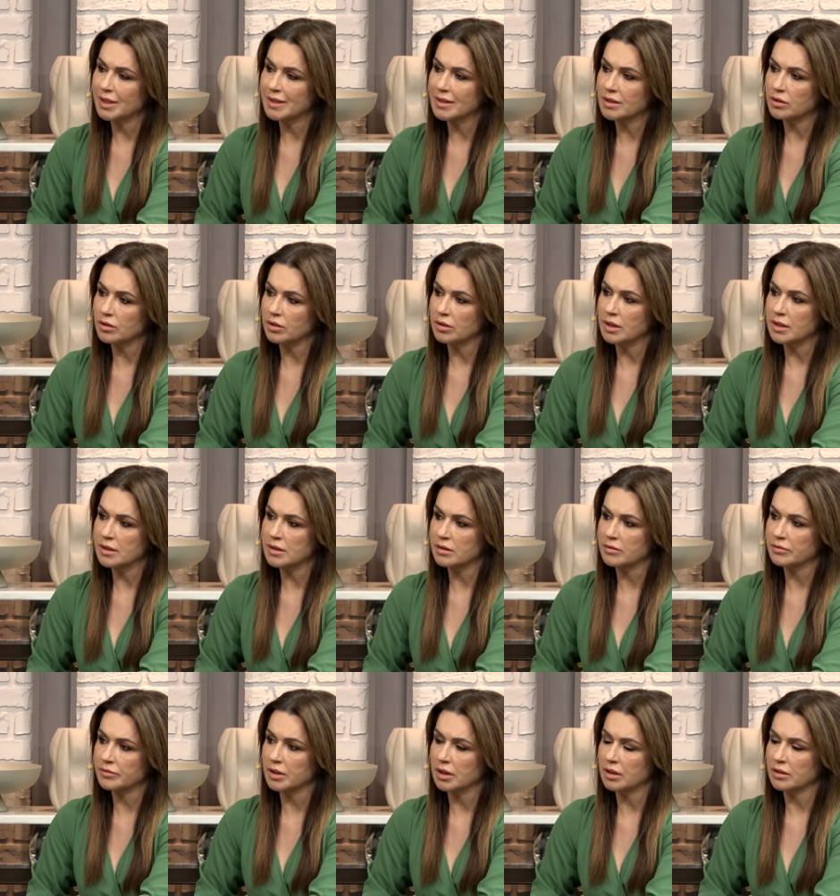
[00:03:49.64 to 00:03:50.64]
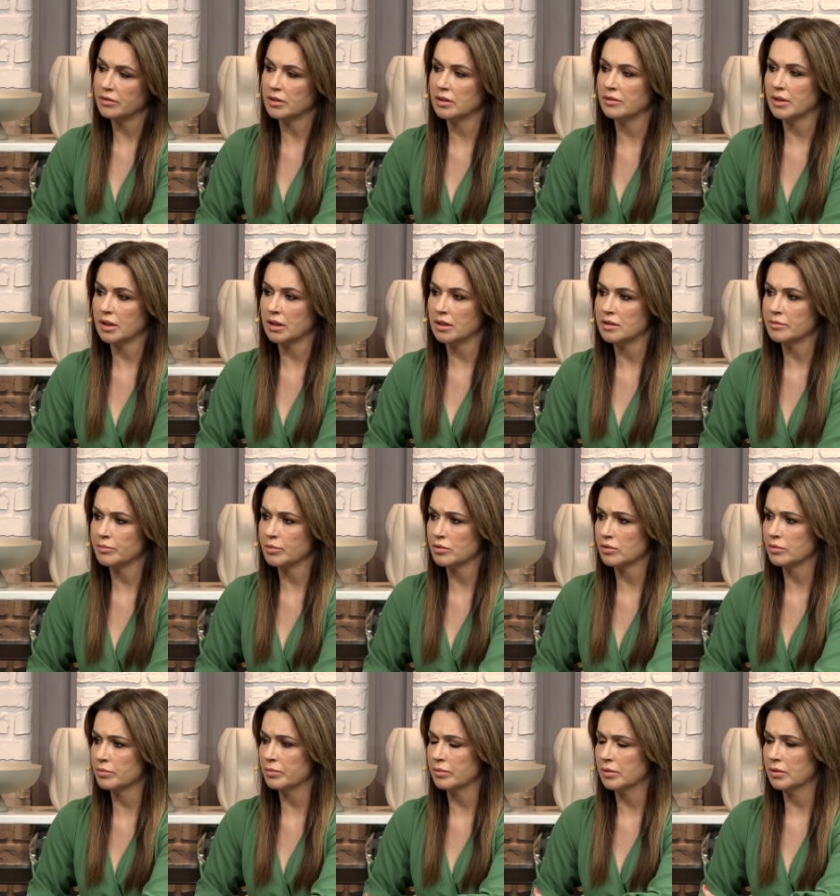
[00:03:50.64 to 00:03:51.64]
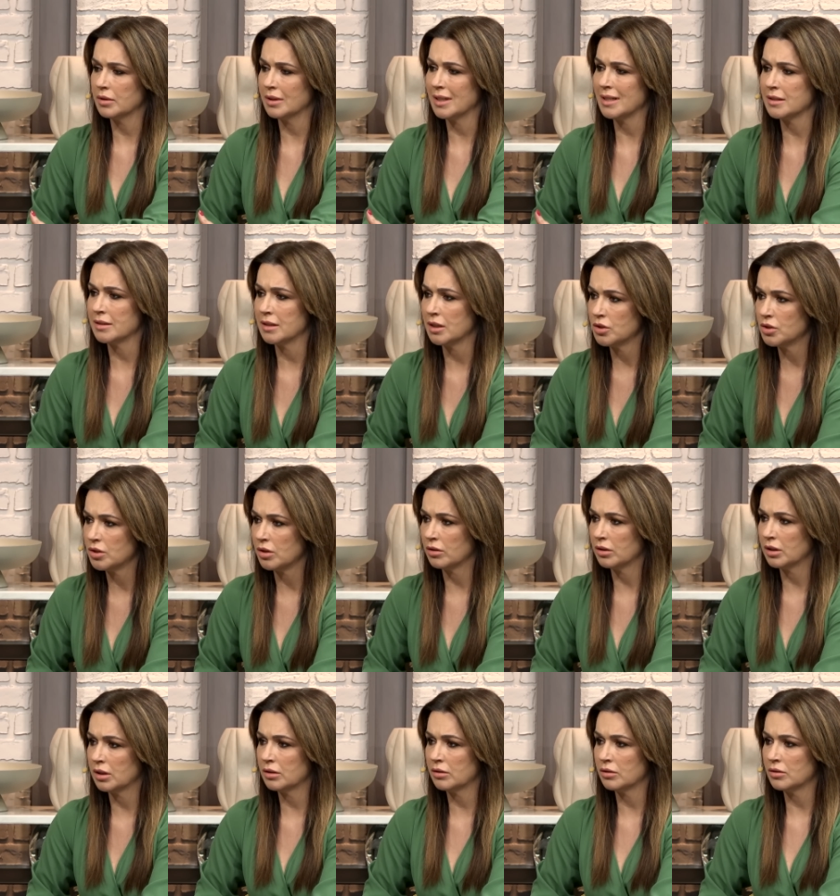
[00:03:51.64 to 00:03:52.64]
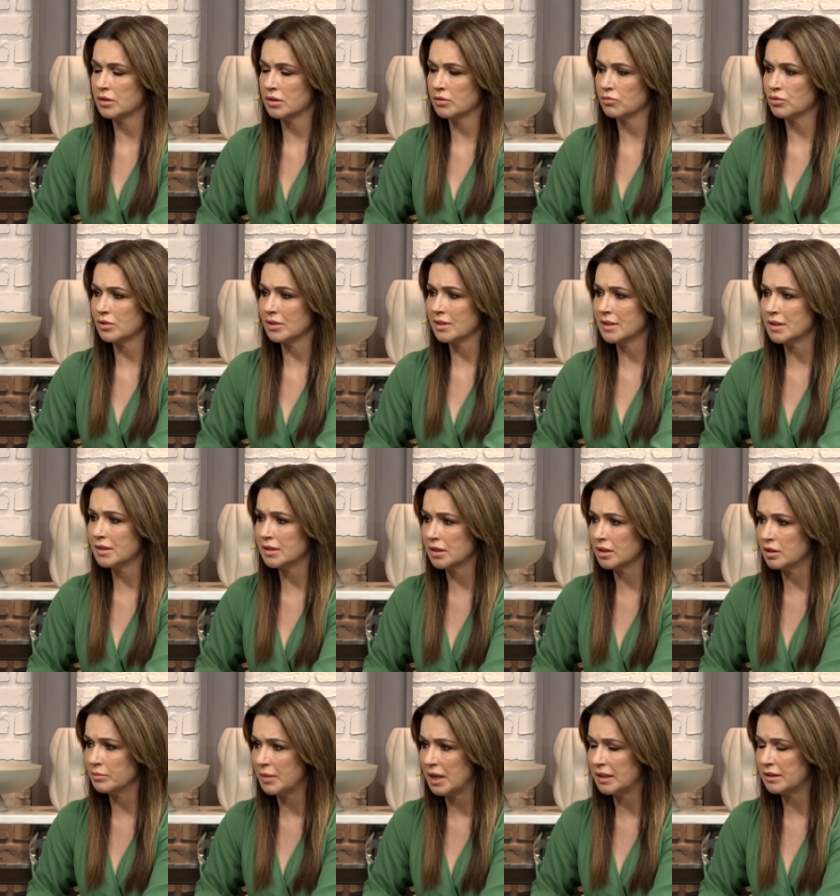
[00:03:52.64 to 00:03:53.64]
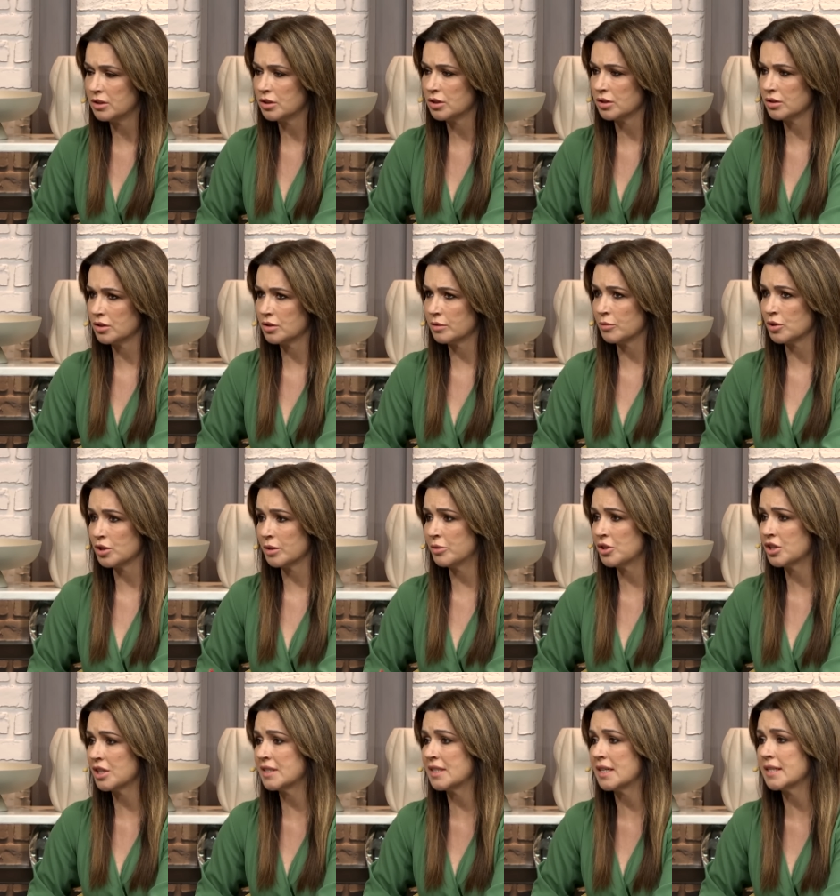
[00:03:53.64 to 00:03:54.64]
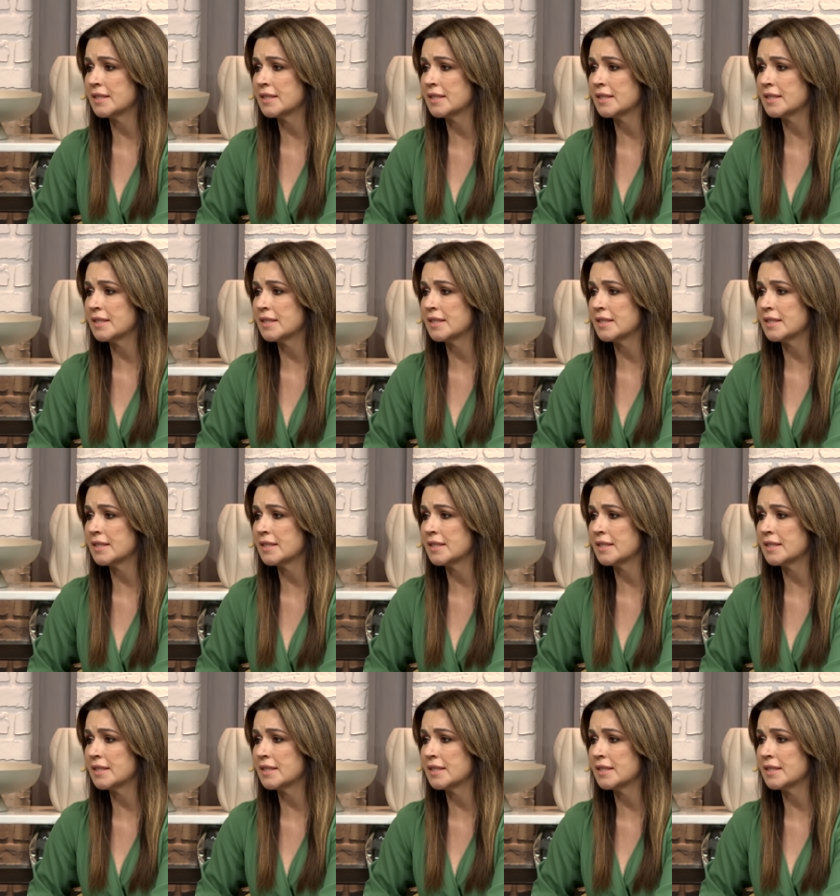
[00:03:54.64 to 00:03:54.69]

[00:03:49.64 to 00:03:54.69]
dziecko jest w tej chwili w jakiś sposób naznaczone? To jest już stygmat? Czy, znaczy, czy mam nadzieję, się